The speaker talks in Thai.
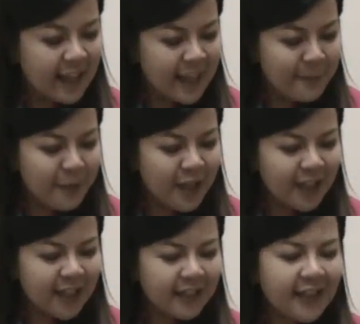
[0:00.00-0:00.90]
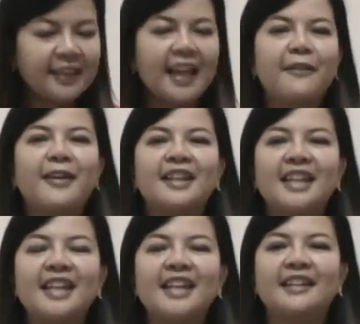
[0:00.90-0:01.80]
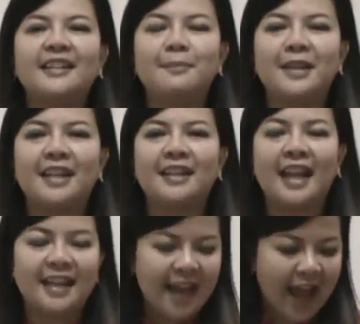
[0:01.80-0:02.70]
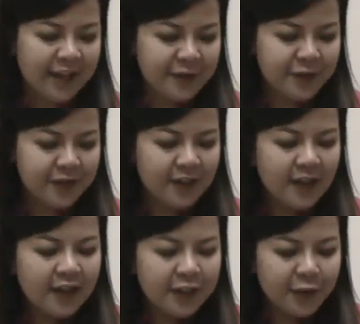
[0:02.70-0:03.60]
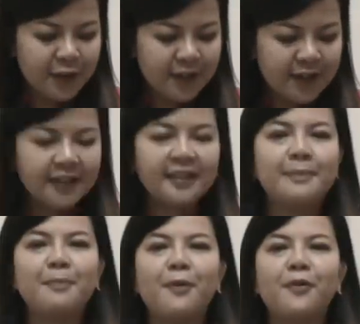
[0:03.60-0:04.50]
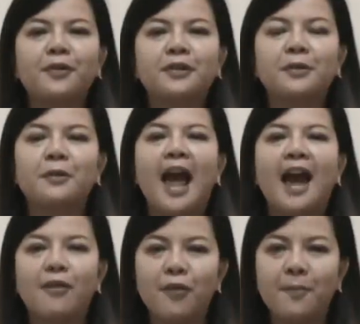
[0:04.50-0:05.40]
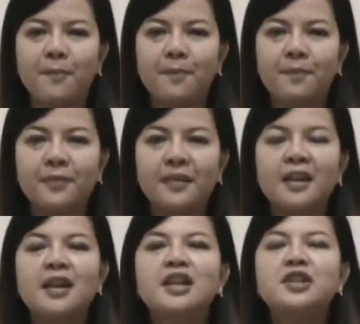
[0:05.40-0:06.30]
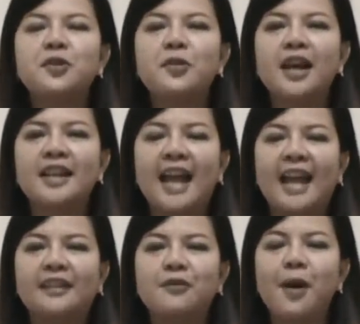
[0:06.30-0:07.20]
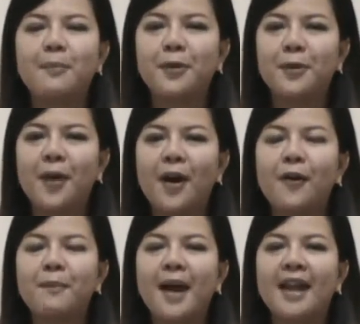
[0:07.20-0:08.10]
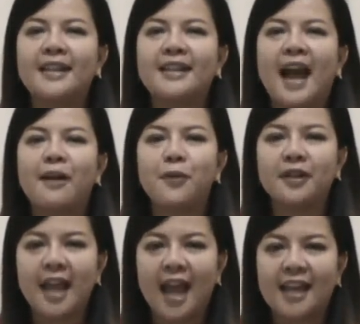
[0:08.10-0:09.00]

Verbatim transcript: คือผู้ที่เกิดตั้งแต่วันที่17กันยายนจนถึง16ตุลาคมจงขจัดความกลัวออกไปจากหัวใจ